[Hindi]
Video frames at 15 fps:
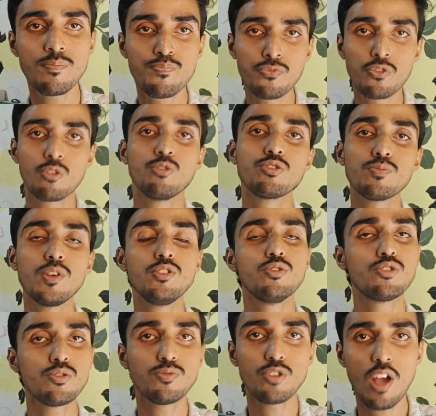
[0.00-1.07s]
होगी
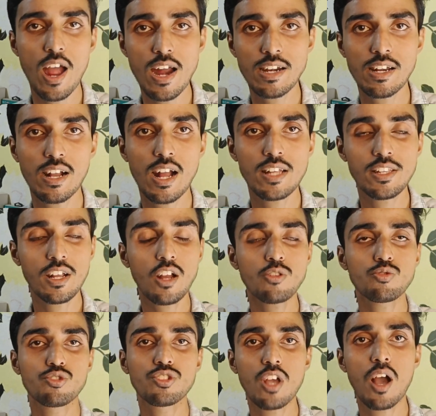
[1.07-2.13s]
उसमें यूट्यूब जो है ऐड लगा
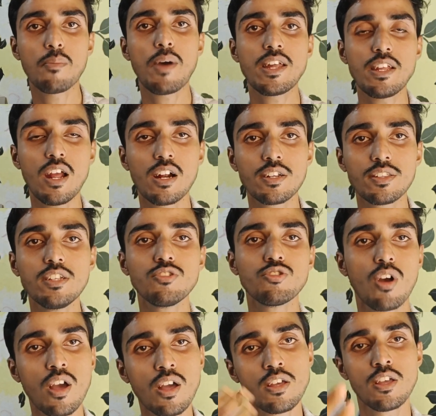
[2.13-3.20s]
देगा और उससे हमारी
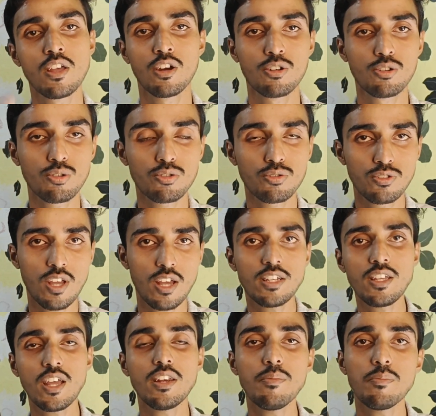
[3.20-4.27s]
अर्निंग जो है ग्रोथ हो
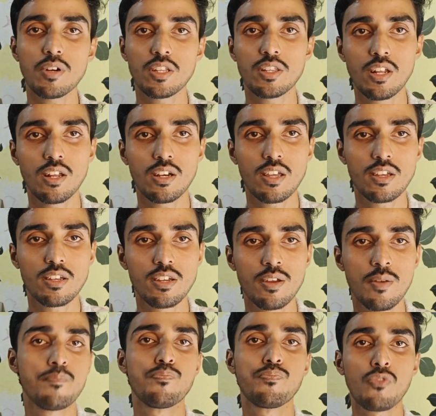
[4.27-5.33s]
जाएगी यानी बढ़ने
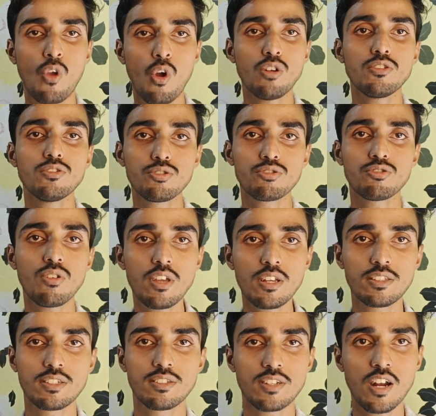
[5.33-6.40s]
लगेगी और
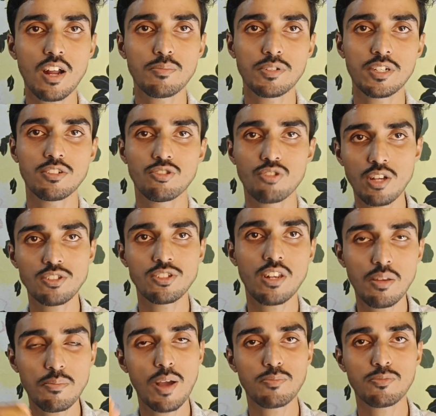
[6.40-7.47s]
दोस्तों एक तीसरा अपडेट जो है
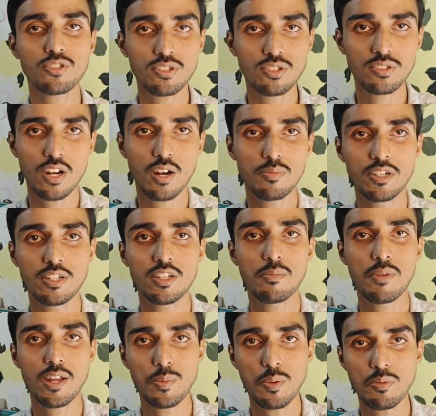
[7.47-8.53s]
चलिए मैं आपको तीसरा
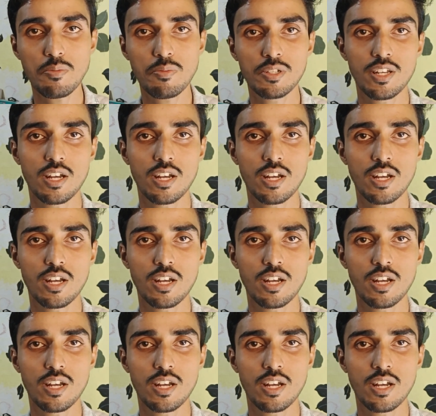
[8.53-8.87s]
अपडेट के बारे में भी